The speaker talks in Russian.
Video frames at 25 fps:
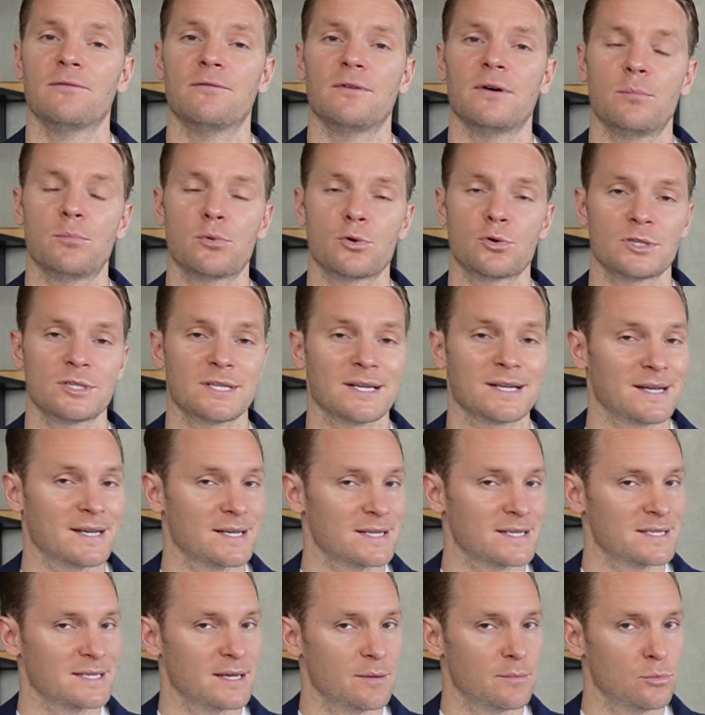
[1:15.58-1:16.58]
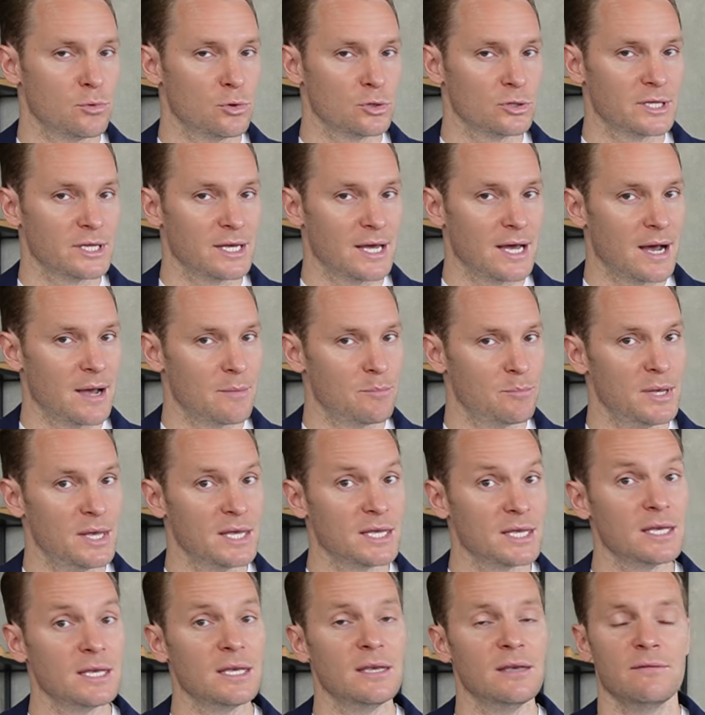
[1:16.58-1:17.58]
в вопросах заботы,
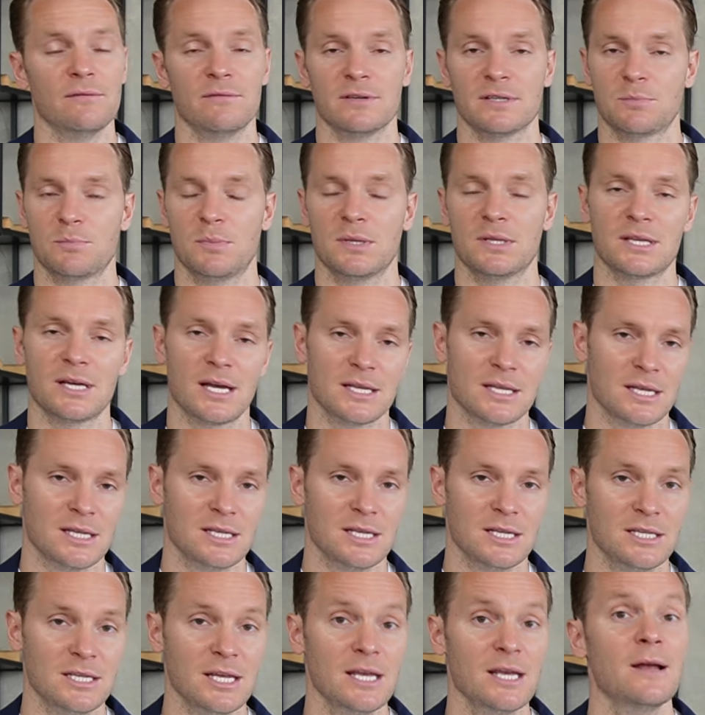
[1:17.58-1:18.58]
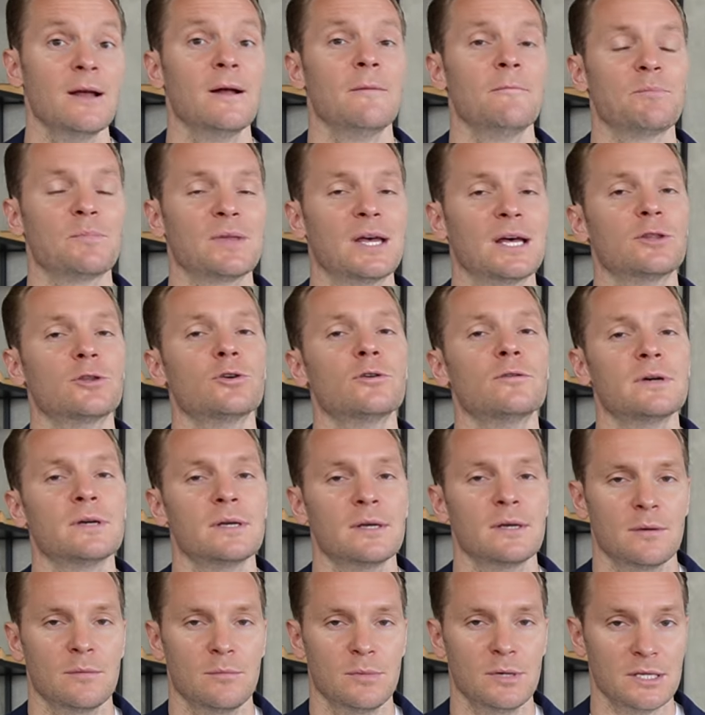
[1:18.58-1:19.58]
опеки и воспитания детей готовы
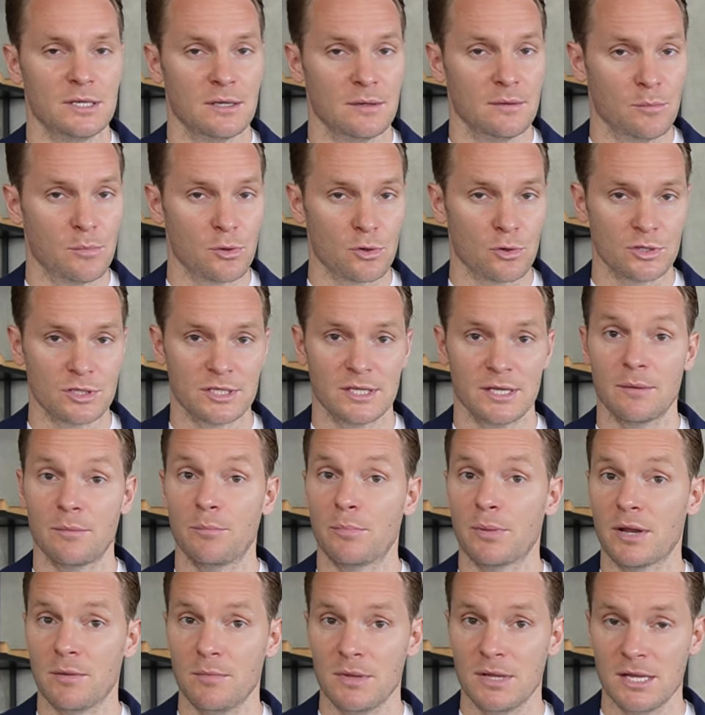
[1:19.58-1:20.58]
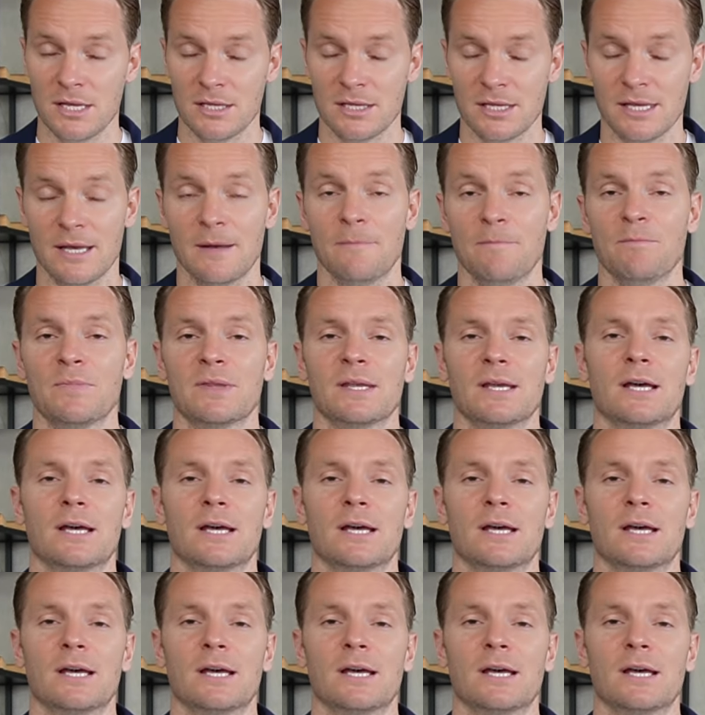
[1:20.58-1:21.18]
быть просто применены,